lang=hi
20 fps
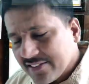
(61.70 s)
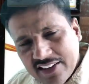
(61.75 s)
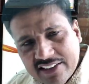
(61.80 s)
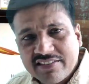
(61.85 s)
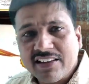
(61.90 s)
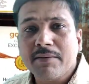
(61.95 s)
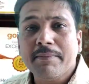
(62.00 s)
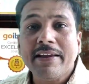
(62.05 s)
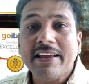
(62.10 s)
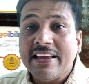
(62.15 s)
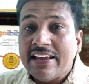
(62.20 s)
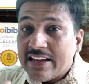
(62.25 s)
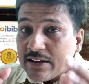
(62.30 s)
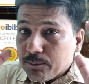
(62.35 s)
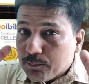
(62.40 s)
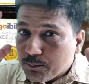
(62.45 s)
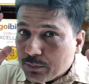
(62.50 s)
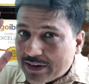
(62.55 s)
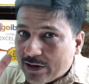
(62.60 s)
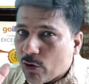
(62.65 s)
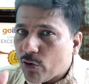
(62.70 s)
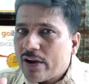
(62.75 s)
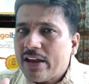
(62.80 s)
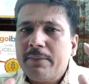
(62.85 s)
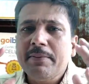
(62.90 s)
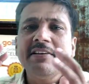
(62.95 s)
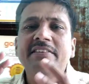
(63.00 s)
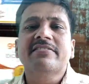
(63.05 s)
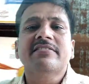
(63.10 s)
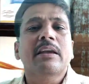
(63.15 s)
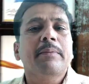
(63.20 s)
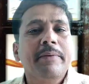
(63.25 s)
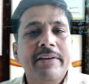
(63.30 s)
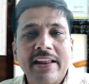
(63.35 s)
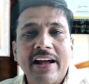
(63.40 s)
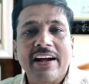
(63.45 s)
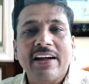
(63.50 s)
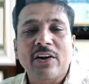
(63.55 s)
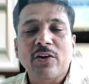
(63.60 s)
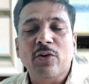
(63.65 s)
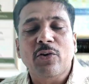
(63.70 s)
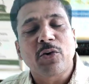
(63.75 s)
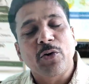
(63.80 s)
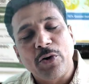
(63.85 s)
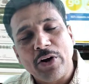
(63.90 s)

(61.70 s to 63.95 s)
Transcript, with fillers: दरअसल में कोई भी सेमिनार हो